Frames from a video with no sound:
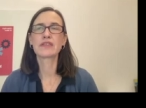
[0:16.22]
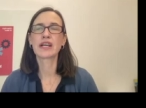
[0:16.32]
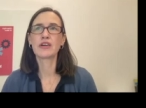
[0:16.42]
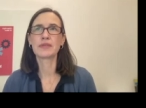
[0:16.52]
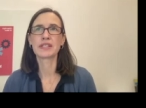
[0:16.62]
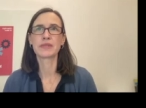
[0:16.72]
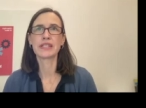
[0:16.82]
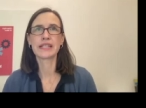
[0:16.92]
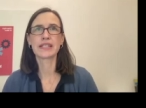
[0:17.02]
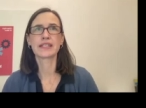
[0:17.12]
oder auch mit einem
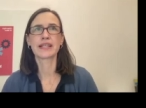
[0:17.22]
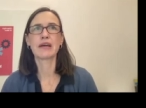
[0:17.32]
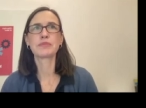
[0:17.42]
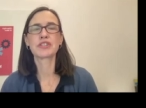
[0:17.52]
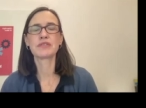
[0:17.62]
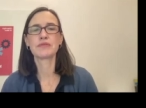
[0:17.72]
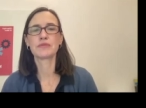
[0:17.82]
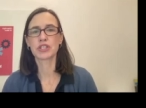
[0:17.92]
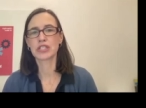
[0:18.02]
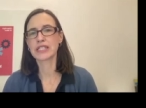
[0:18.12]
Klienten dann abstimme,
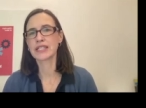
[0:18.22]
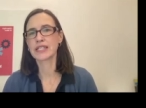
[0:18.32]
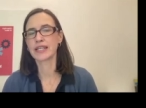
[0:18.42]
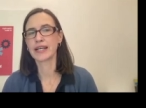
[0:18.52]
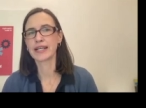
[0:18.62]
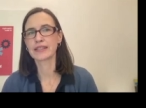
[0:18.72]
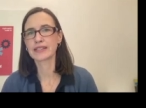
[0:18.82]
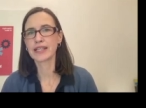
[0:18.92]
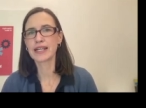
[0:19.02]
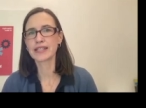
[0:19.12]
wo steht er denn
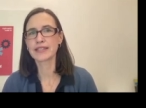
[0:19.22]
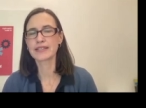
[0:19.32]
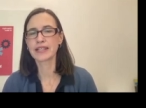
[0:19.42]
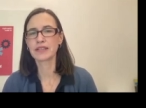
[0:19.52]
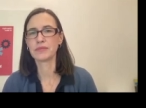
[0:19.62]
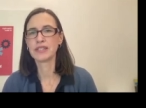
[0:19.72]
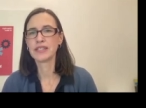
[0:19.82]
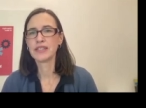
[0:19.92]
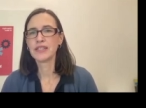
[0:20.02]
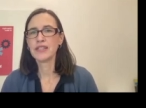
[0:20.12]
eigentlich gerade in seinem
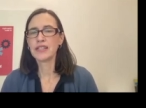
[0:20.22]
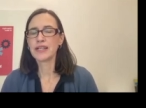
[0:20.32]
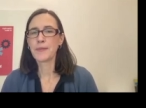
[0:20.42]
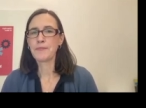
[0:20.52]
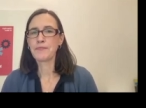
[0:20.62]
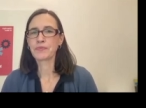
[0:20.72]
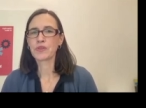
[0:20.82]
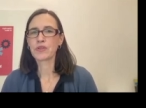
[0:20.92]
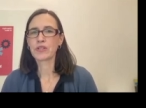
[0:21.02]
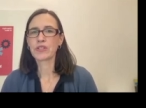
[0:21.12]
ähm,
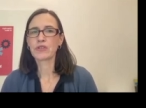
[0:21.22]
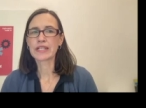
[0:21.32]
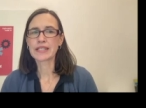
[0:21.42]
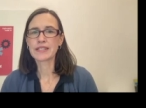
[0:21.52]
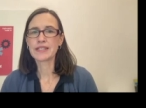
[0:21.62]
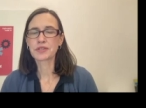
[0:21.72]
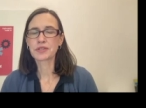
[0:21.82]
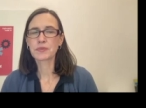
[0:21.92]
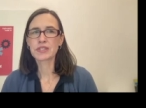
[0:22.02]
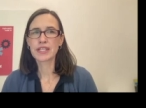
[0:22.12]

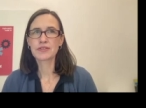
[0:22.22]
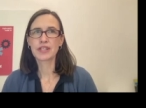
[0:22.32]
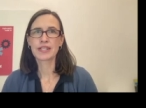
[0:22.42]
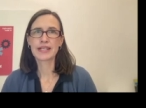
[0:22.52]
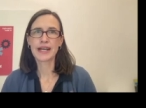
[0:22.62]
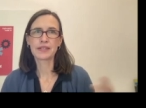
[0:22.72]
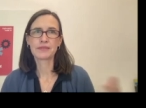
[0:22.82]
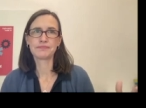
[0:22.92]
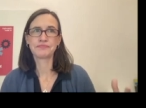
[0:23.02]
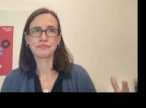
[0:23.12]
Neuorientierungsprozess oder in,
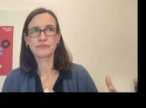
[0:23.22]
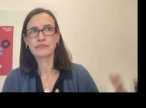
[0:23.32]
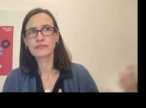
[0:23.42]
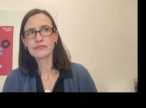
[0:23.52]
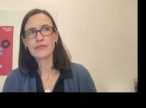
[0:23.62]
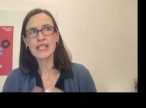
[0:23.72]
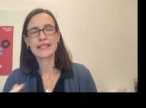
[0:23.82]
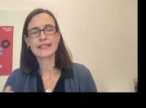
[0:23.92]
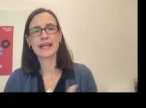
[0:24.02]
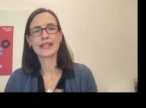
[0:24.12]
seinem,
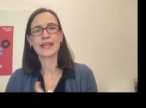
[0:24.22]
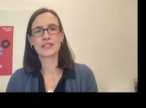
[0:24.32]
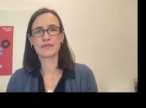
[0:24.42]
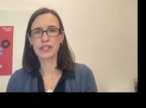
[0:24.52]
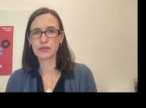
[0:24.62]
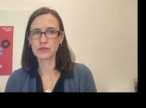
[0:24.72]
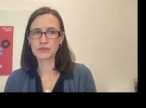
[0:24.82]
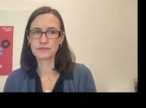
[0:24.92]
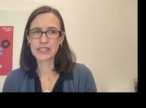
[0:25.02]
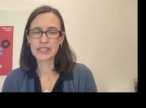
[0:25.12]
in seiner
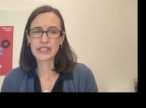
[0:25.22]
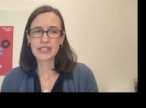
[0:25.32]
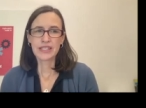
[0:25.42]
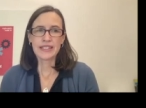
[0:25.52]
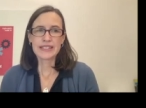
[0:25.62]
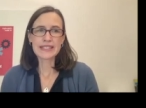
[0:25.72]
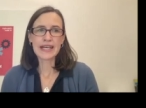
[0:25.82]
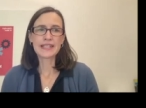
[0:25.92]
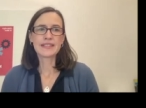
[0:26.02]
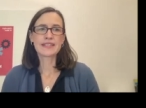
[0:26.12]
Entwicklung. Das
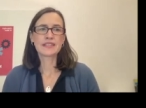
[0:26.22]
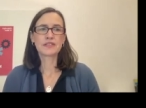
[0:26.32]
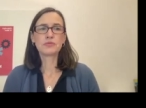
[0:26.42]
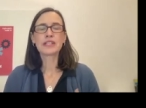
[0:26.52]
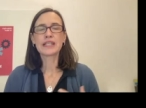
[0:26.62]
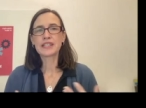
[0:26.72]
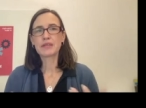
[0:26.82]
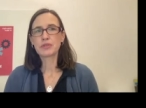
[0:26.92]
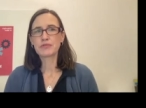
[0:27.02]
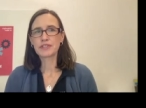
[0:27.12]
eine ist die Suche nach der
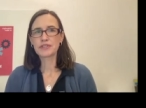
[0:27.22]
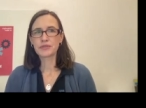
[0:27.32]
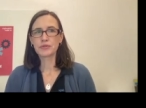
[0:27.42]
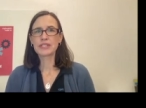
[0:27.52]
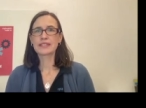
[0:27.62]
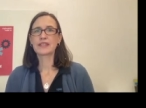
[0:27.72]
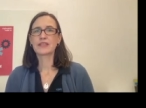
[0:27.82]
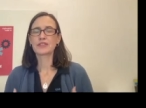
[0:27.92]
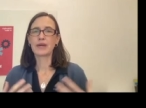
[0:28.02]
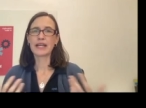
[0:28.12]
Profession. Das ist
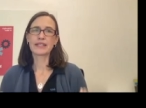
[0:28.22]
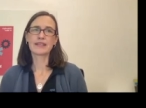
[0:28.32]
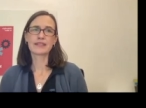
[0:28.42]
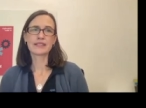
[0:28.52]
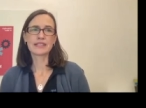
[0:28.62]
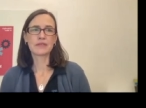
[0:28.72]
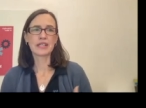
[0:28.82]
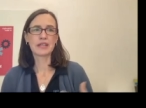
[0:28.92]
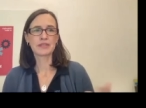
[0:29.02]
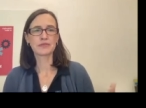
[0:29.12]
aus meiner Sicht
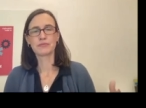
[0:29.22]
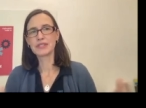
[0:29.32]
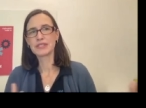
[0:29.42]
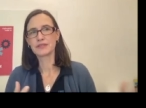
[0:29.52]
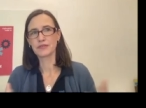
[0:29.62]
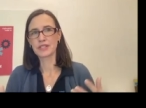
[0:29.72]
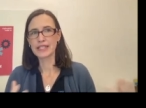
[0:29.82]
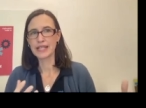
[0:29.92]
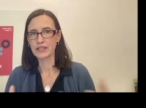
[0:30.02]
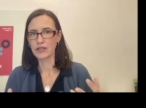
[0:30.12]
aber immer so ein bisschen so ein
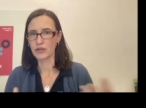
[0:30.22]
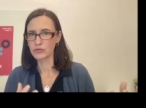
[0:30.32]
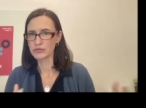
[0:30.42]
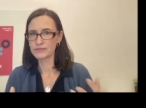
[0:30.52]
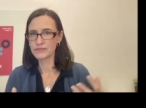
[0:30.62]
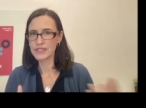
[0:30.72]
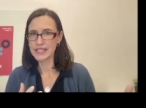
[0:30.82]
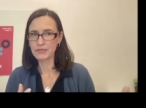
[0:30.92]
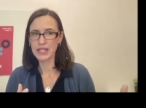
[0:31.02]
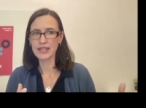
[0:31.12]

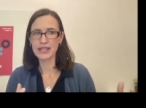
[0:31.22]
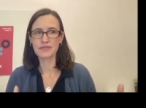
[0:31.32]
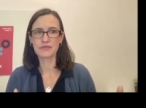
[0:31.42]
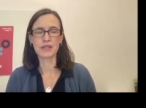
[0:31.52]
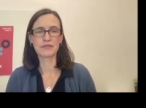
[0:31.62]
Standalone-Thema, also wo man